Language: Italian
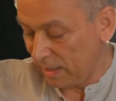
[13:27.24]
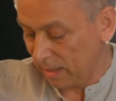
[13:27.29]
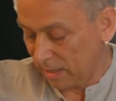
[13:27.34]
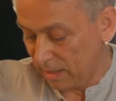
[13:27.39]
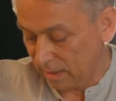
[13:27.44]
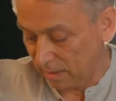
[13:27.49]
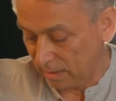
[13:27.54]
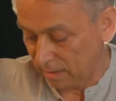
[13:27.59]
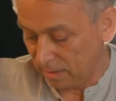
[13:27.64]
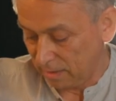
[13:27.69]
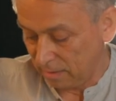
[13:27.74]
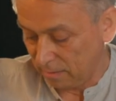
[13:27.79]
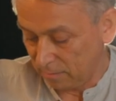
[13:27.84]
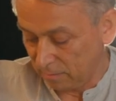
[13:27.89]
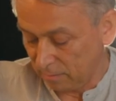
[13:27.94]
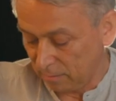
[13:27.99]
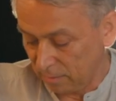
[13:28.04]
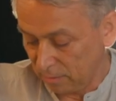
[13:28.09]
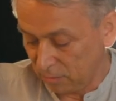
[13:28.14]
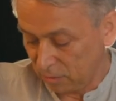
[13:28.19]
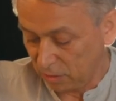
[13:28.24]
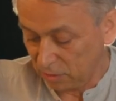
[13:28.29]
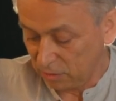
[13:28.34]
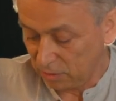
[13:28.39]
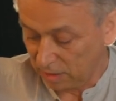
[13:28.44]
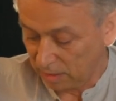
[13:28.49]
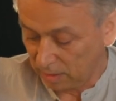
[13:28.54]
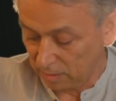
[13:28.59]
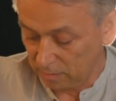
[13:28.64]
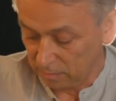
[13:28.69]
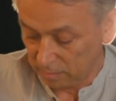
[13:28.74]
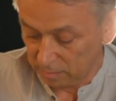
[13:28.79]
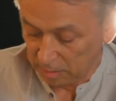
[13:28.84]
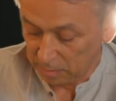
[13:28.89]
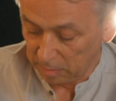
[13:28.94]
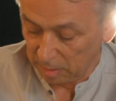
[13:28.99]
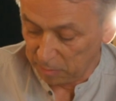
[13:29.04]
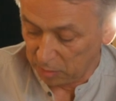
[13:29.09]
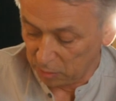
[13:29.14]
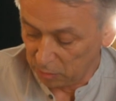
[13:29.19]
che, mm, non so se
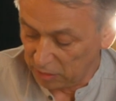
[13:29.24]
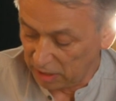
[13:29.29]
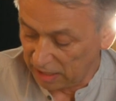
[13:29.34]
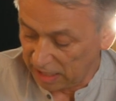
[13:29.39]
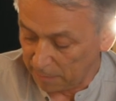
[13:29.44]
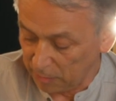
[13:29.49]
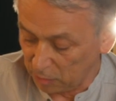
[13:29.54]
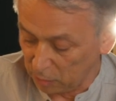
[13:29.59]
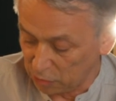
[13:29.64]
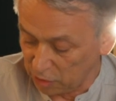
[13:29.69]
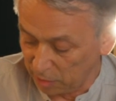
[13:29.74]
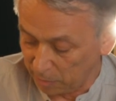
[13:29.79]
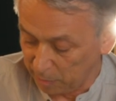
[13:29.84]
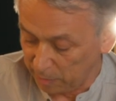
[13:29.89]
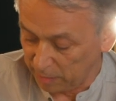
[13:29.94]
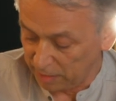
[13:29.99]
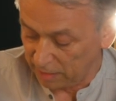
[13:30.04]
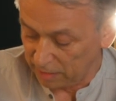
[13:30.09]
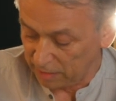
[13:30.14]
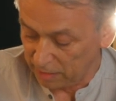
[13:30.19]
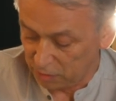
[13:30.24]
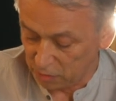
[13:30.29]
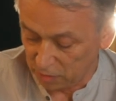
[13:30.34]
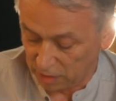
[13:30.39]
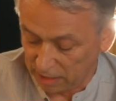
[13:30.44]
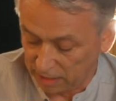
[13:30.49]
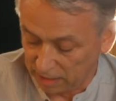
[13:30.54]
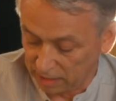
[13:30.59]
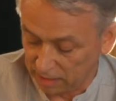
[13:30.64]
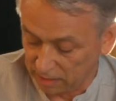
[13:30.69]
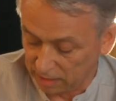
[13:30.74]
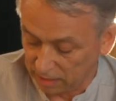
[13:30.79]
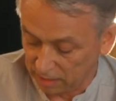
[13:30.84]
a Bologna chiamano ciappini, cioè il,